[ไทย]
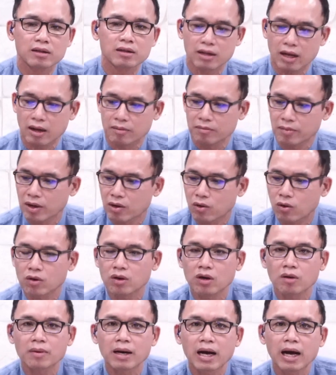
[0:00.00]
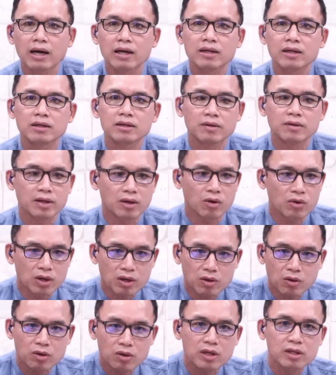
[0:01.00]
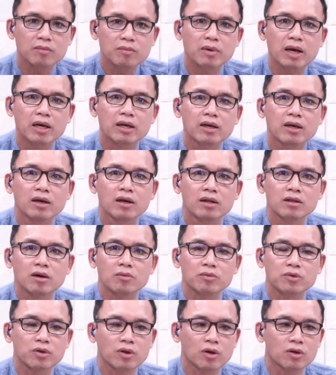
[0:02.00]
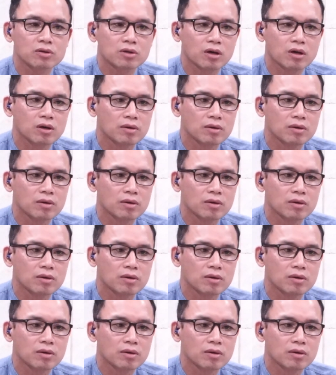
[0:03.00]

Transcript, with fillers: ทำให้คนรอบข้างเฮ้ย คนนี้ทำไม ตอบสนองต่อ